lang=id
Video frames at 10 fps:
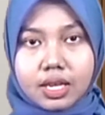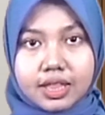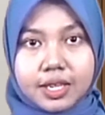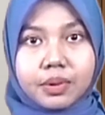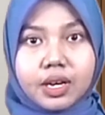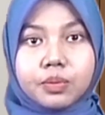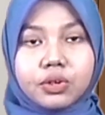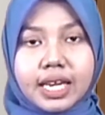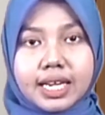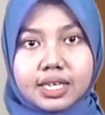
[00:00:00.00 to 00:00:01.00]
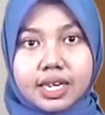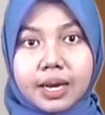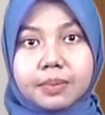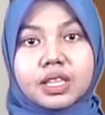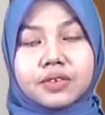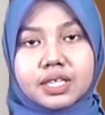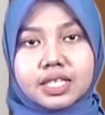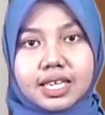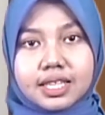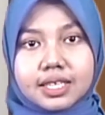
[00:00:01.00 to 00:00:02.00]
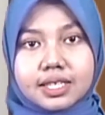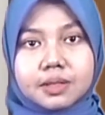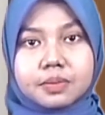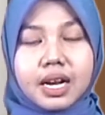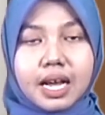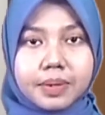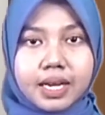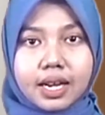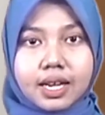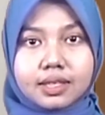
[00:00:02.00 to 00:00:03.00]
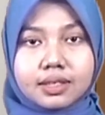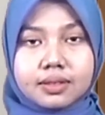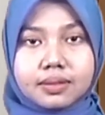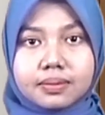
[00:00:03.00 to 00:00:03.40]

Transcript: Tim Liputan MTV Jateng mengabarkan.